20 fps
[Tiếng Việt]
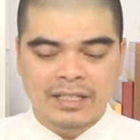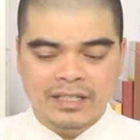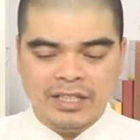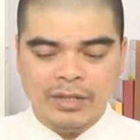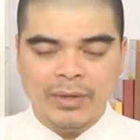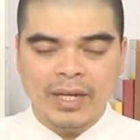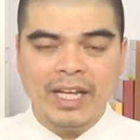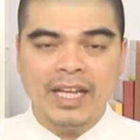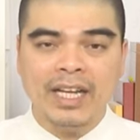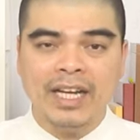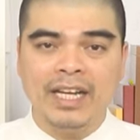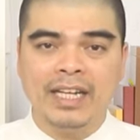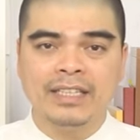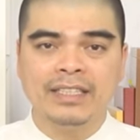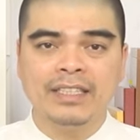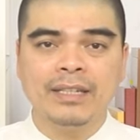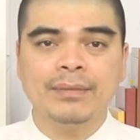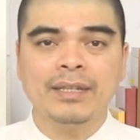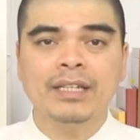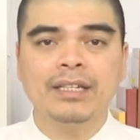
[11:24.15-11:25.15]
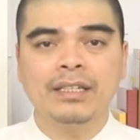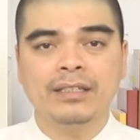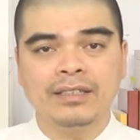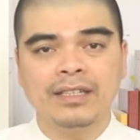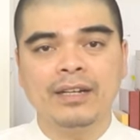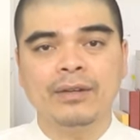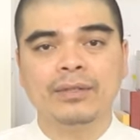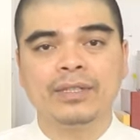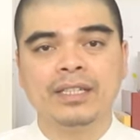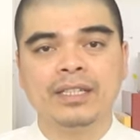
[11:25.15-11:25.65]
Trong 2 ngày Giáp Thân Ất
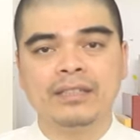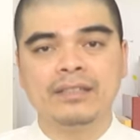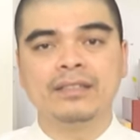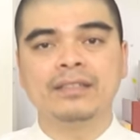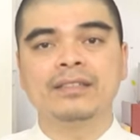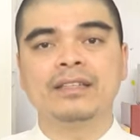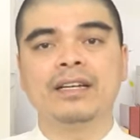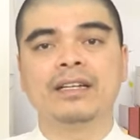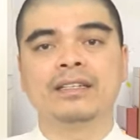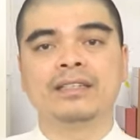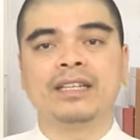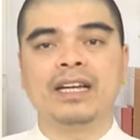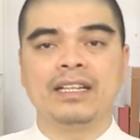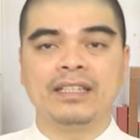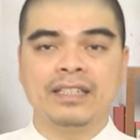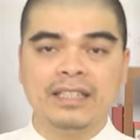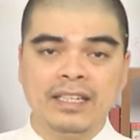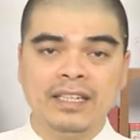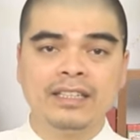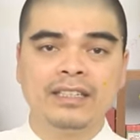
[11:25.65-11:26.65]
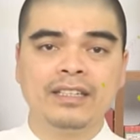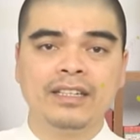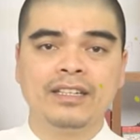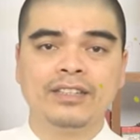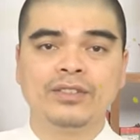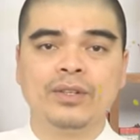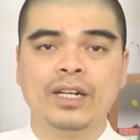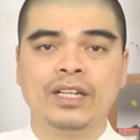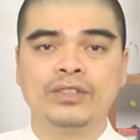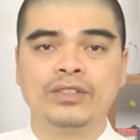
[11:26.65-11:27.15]
Dậu thì chư thần tại thiên
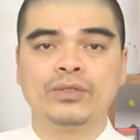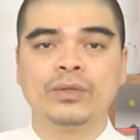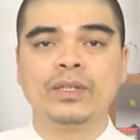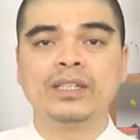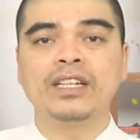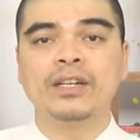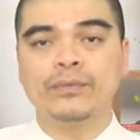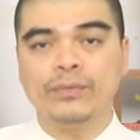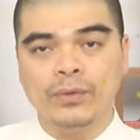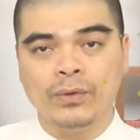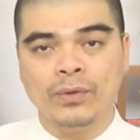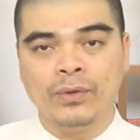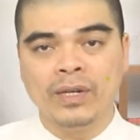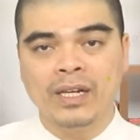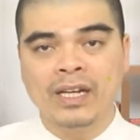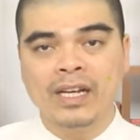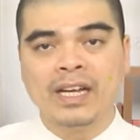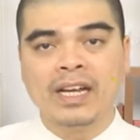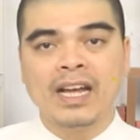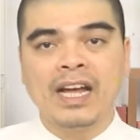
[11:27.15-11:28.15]
rồi lại xuống địa phủ.